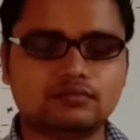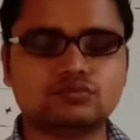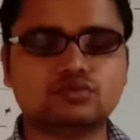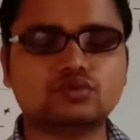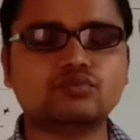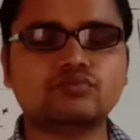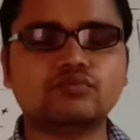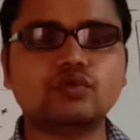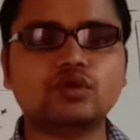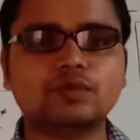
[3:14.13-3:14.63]

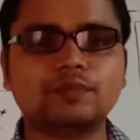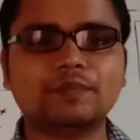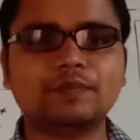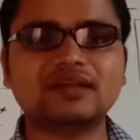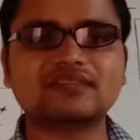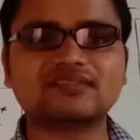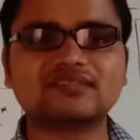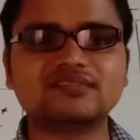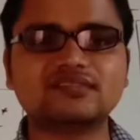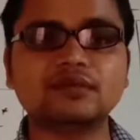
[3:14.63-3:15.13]
जो वो
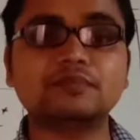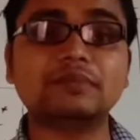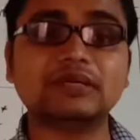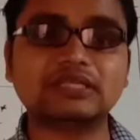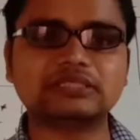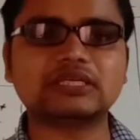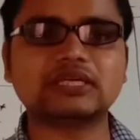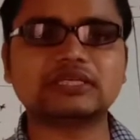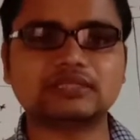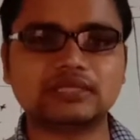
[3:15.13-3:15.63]
रिपल्सन से
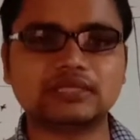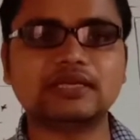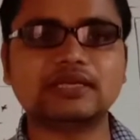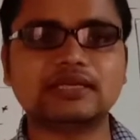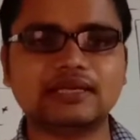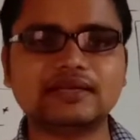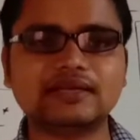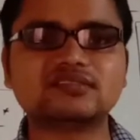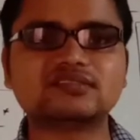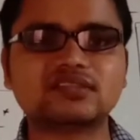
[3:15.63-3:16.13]
बच जाते हैं
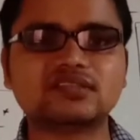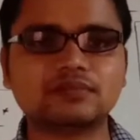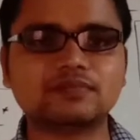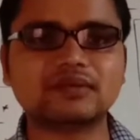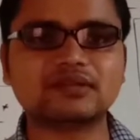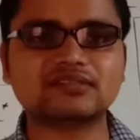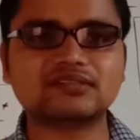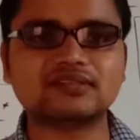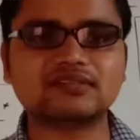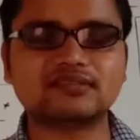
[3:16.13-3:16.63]
लिगेंड्स के
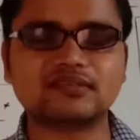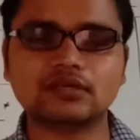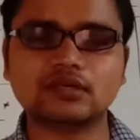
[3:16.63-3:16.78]
रिपल्सन